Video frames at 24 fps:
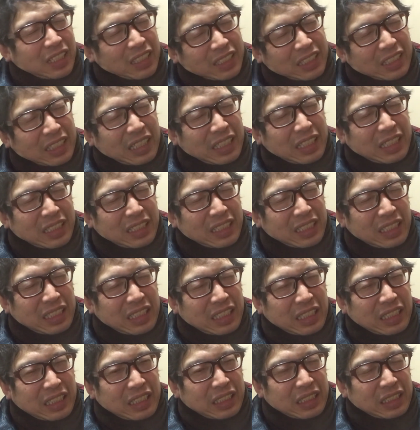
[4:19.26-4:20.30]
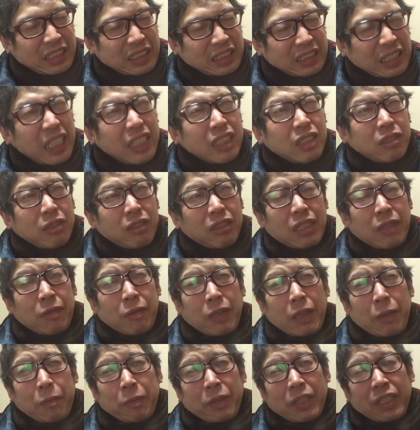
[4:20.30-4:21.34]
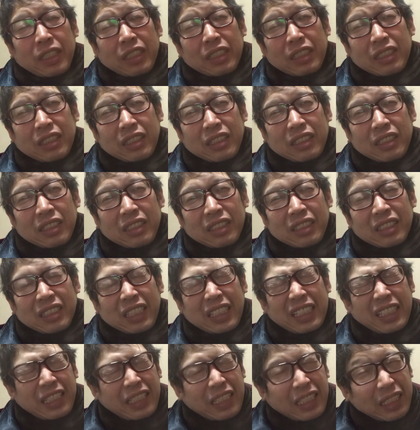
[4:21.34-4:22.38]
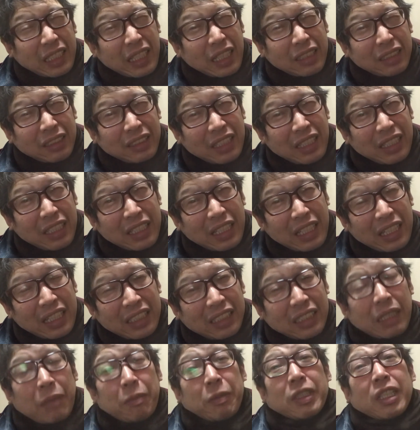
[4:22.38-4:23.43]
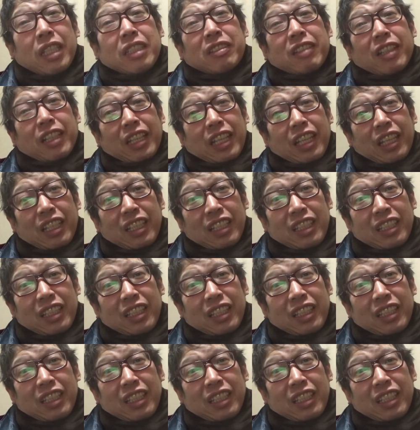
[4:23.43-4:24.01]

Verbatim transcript: かなり最初はね、もうやっぱね、行きたくねえなーってやっぱなるわけ。